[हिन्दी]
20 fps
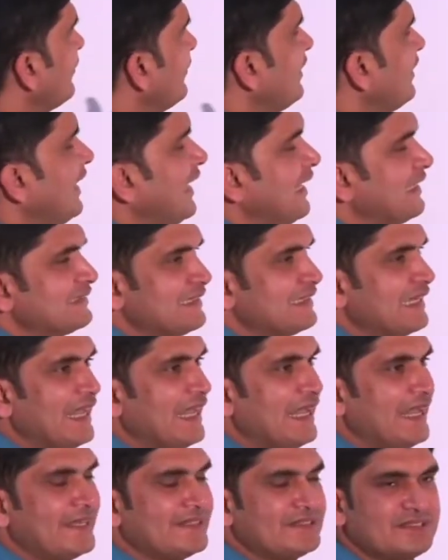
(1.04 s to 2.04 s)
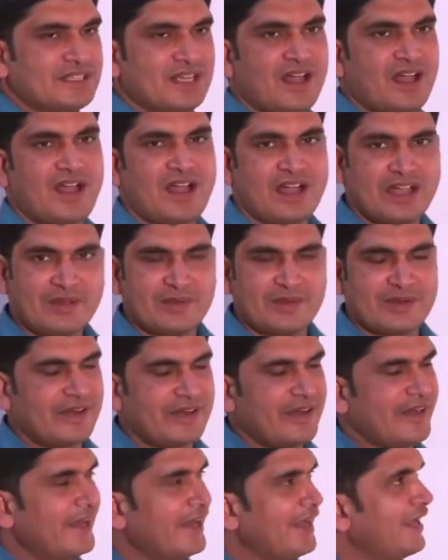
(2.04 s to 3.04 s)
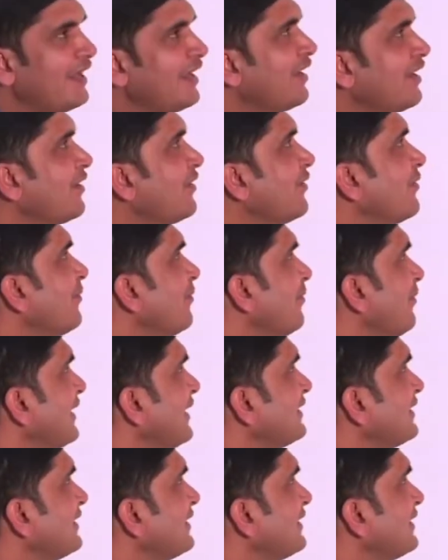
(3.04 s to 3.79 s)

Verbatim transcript: लैसे से आगे बढ़ रहे हैं